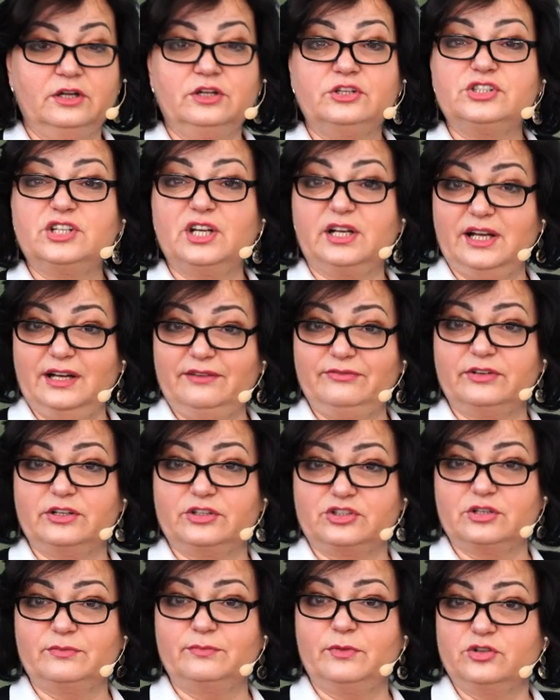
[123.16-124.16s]
Ciekawe,
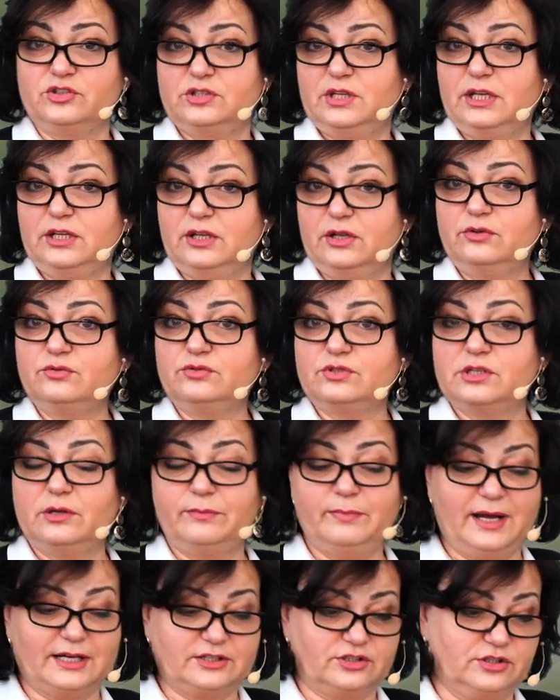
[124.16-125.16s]
czy można je już
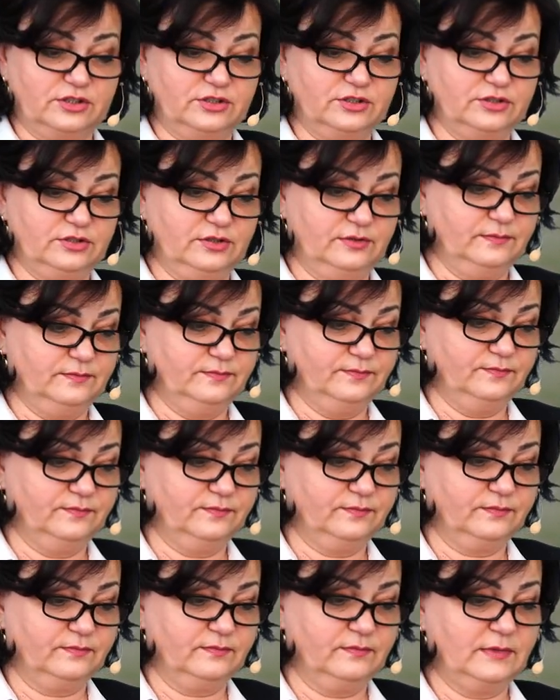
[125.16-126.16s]
zobaczyć.
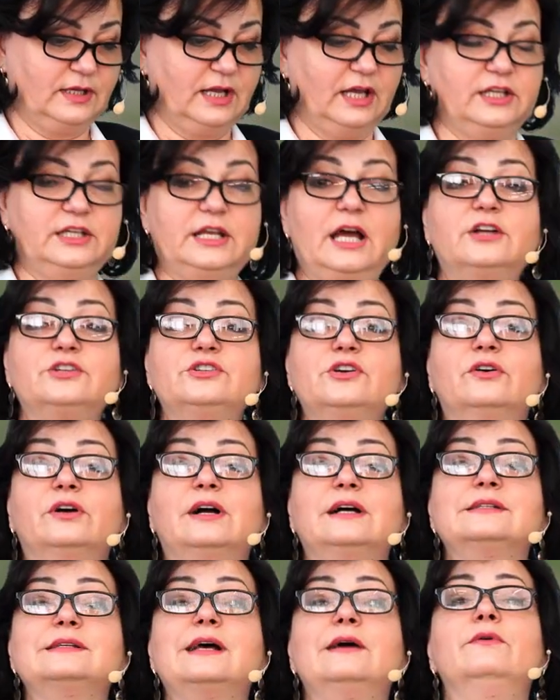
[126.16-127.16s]
Jak się
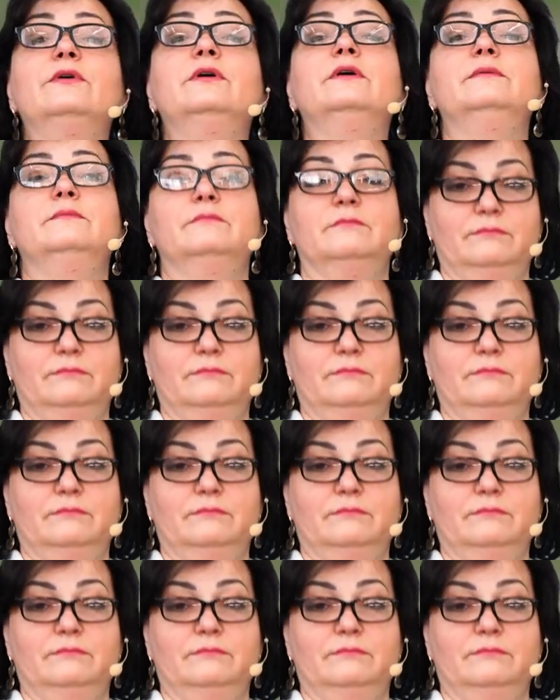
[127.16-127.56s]
okazało,